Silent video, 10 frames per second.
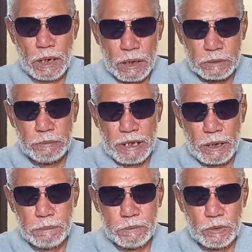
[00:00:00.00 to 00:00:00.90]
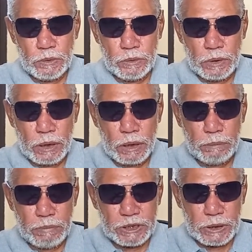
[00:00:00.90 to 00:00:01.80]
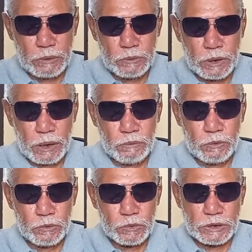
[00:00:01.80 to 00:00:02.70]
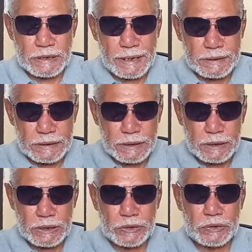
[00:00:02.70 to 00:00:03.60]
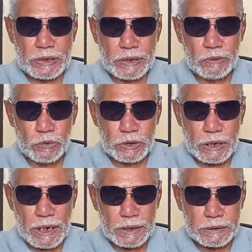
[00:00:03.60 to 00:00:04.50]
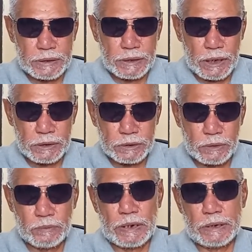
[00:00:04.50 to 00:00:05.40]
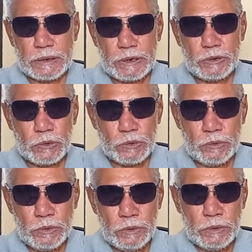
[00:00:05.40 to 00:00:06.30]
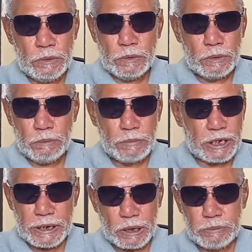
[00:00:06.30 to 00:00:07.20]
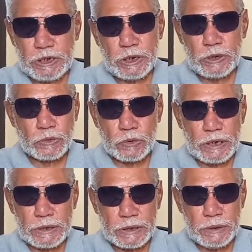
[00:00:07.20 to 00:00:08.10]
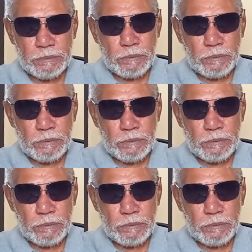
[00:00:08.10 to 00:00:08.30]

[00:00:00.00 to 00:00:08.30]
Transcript: आज मैं आपको बताऊंगा वो कुछ ऐसे किस्से गुजरात के अंडरवर्ल्ड के जो मैंने कभी नहीं सुने थे